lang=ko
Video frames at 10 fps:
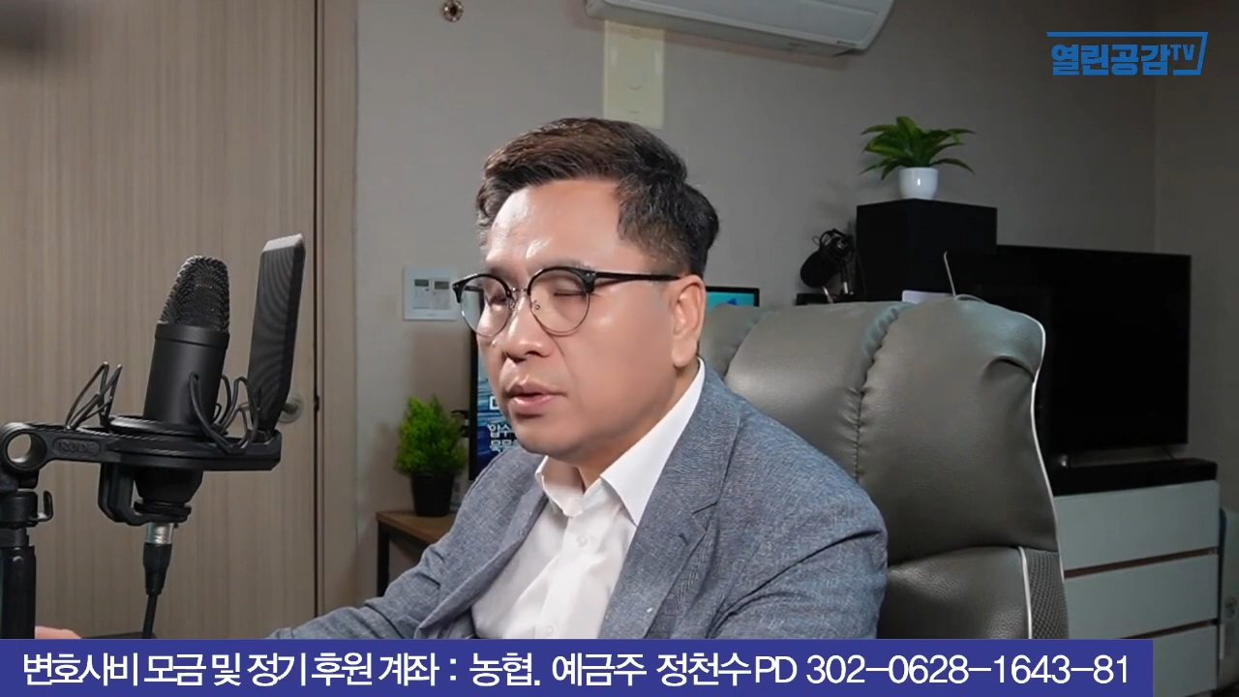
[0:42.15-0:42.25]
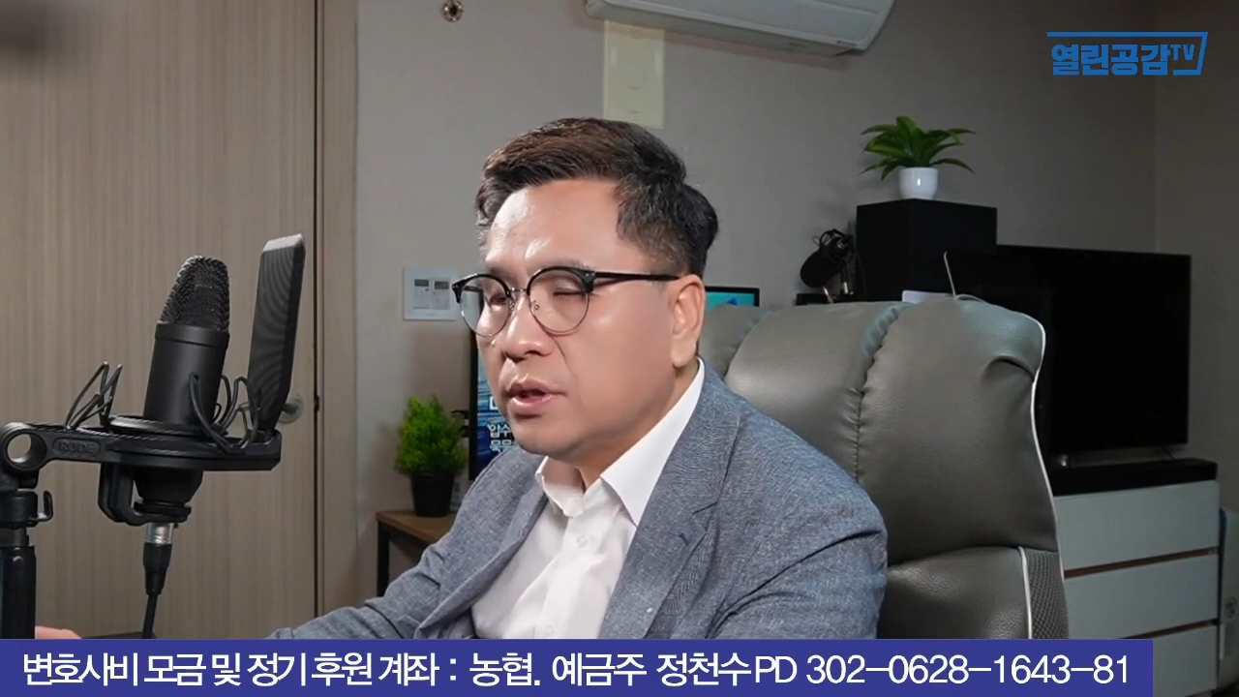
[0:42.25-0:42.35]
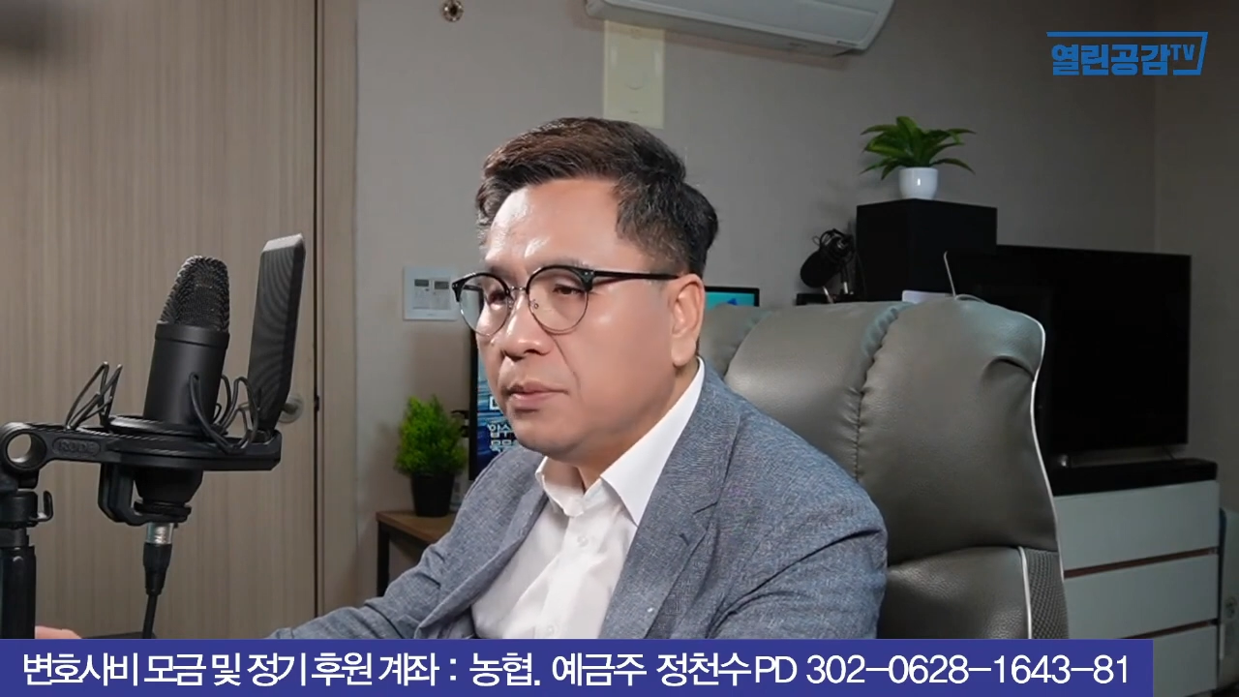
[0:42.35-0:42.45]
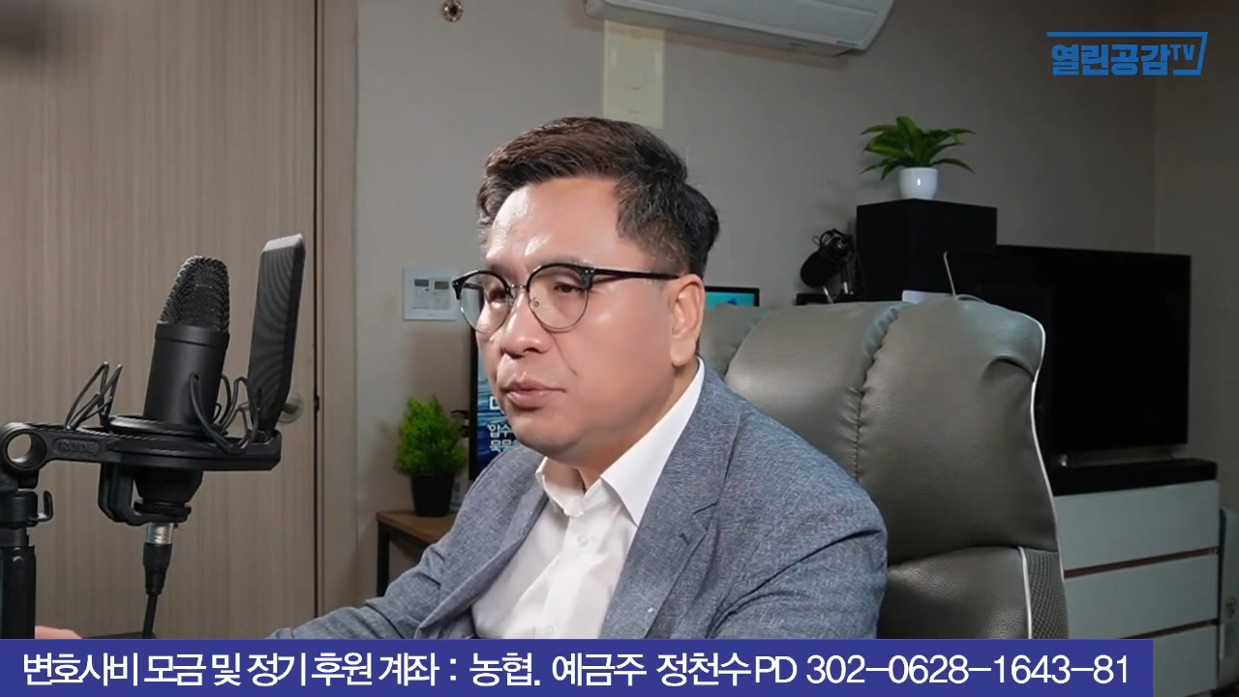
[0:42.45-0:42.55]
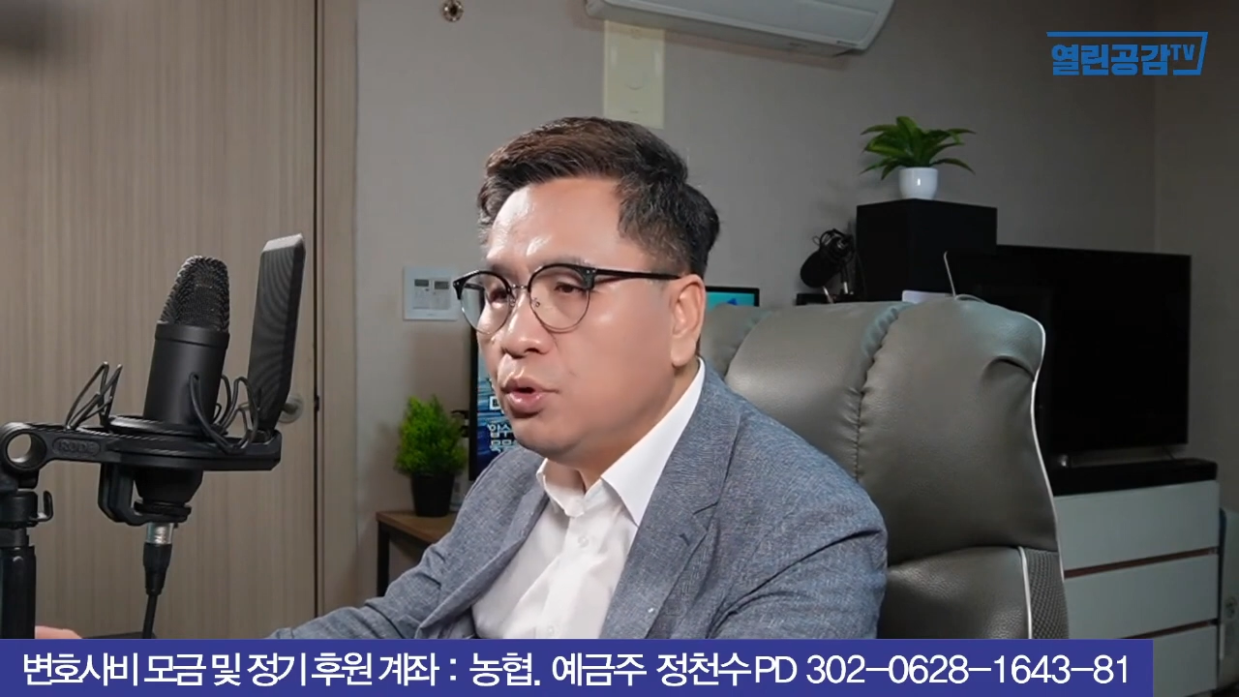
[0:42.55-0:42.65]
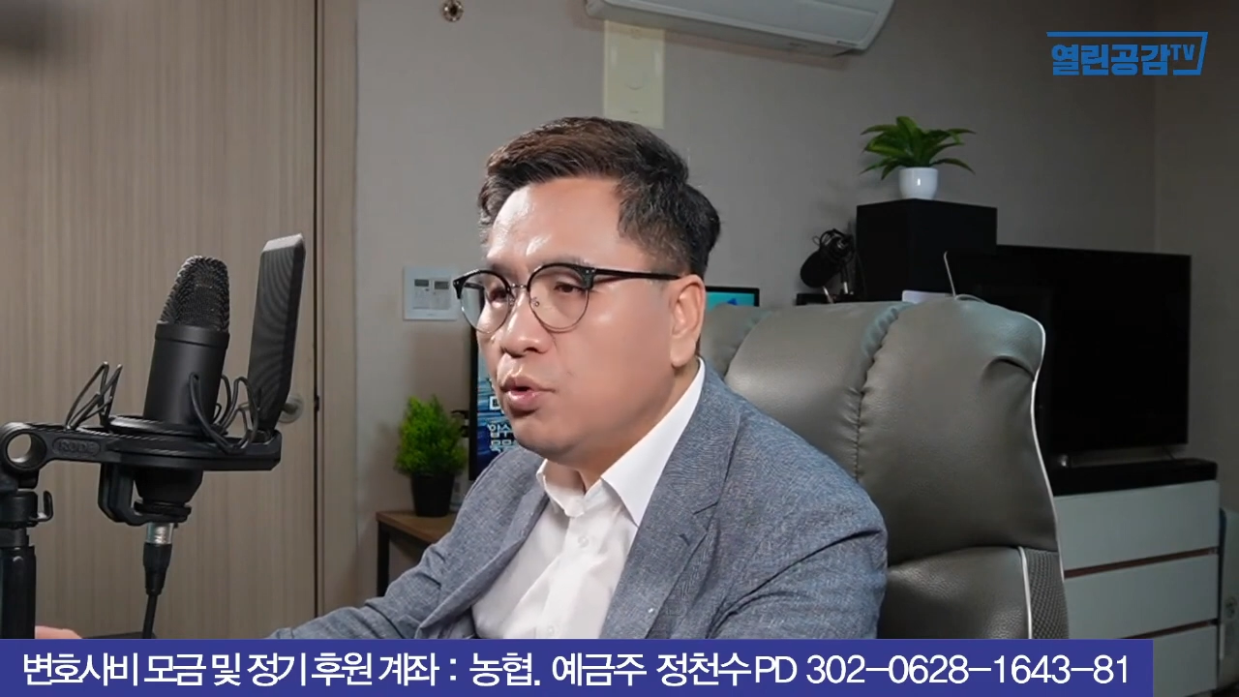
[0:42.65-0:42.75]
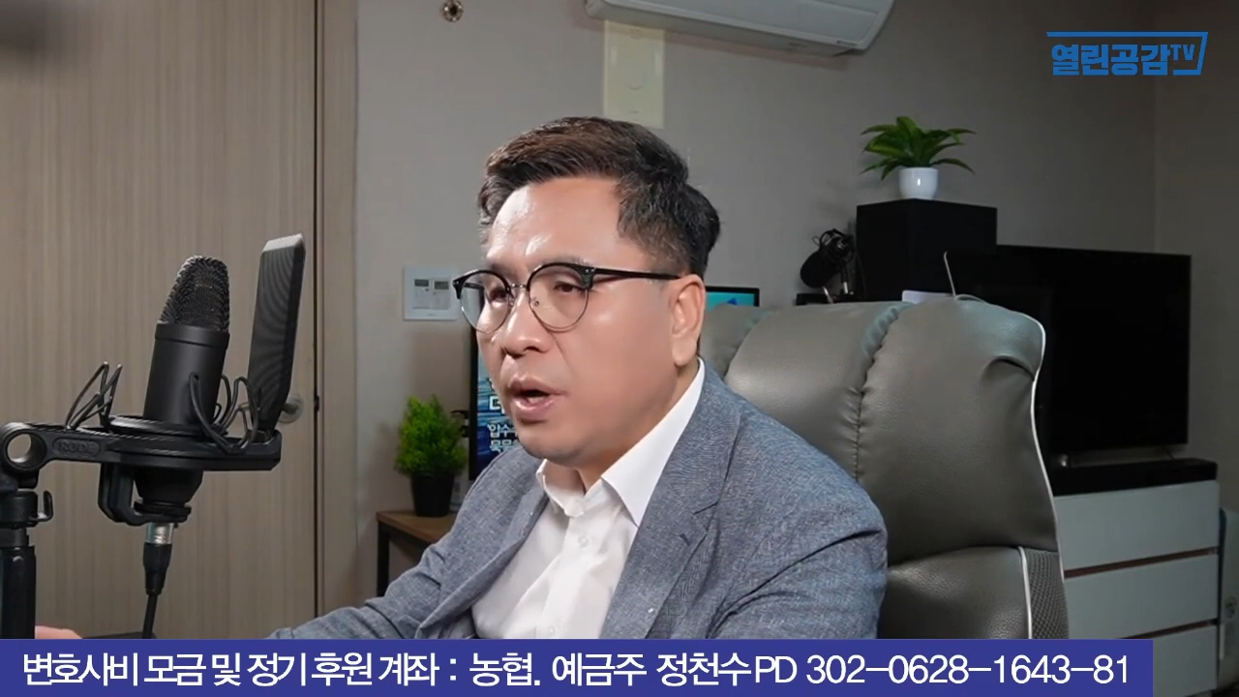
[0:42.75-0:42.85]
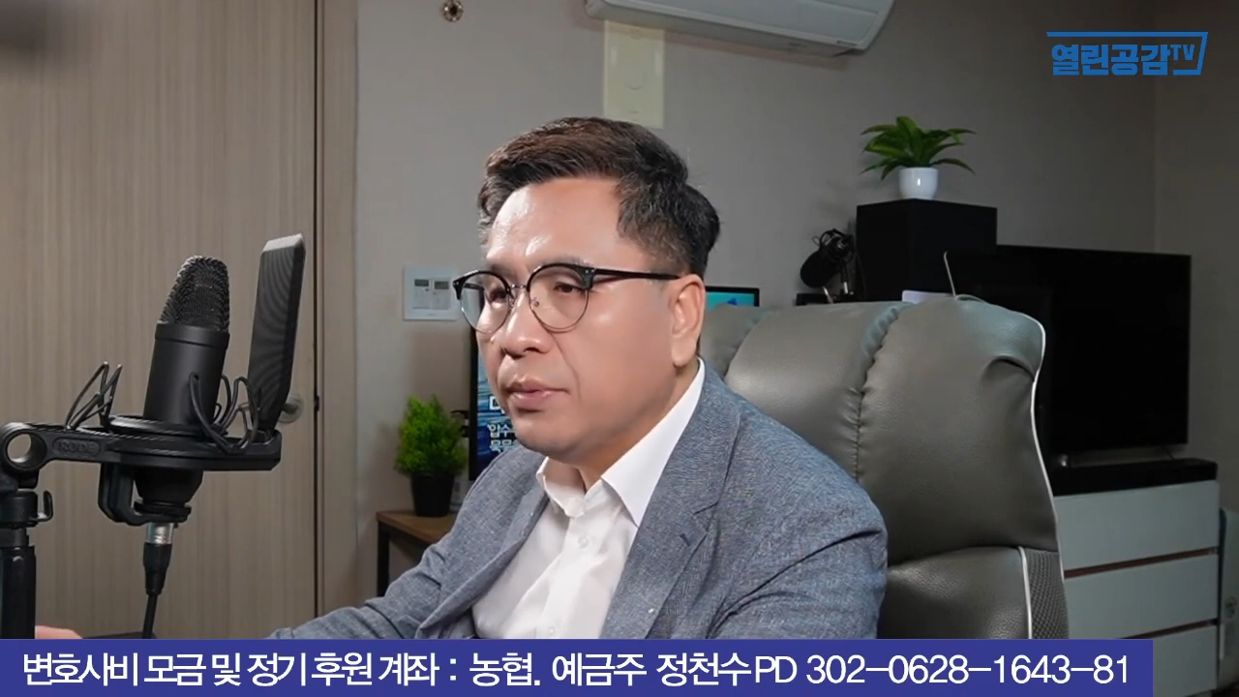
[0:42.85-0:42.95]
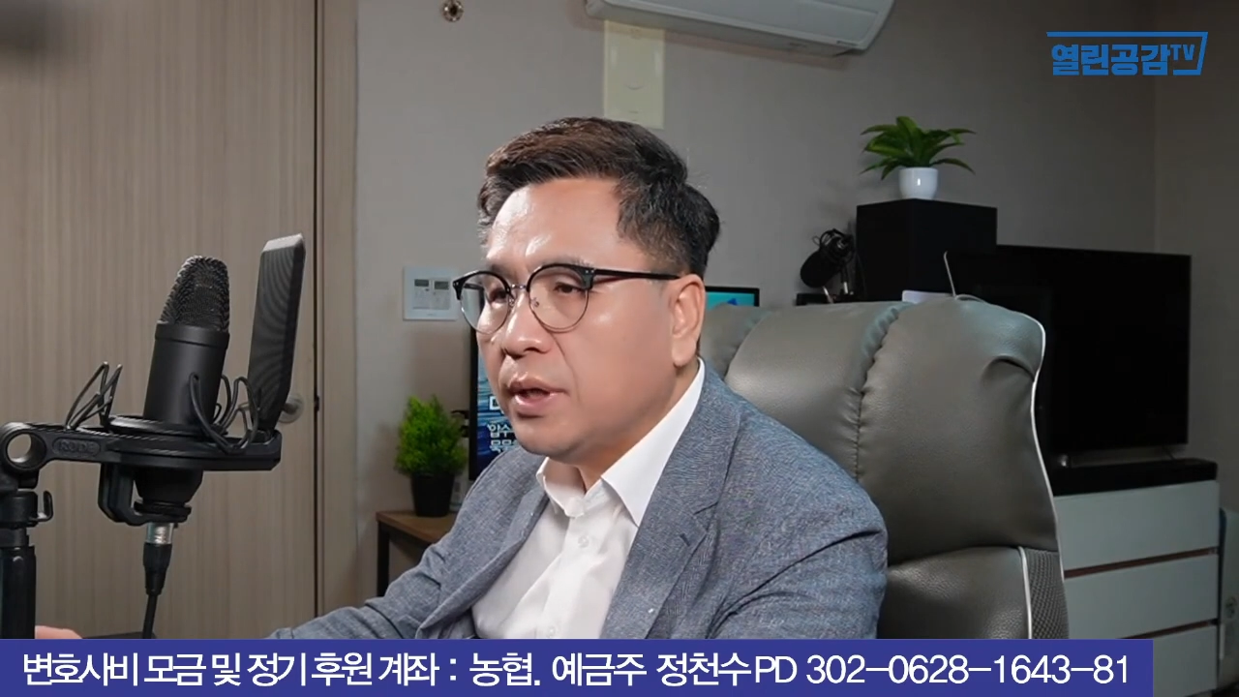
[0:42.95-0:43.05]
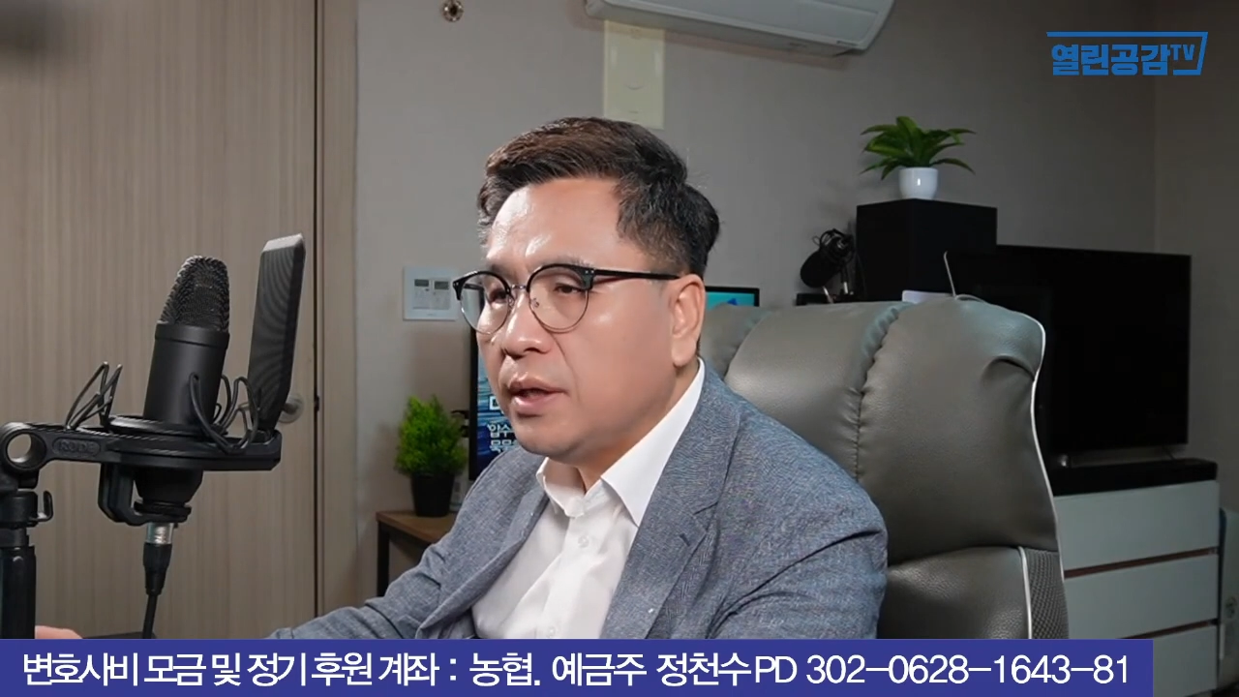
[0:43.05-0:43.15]
김들과
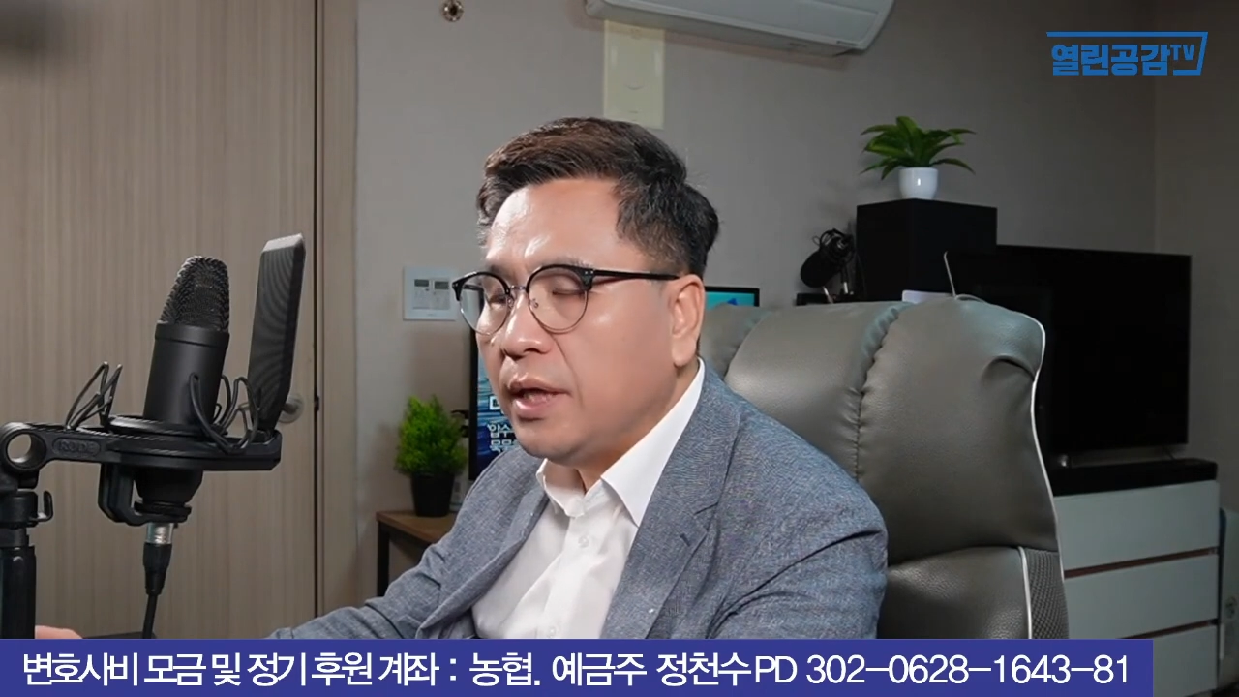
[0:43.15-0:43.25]
함께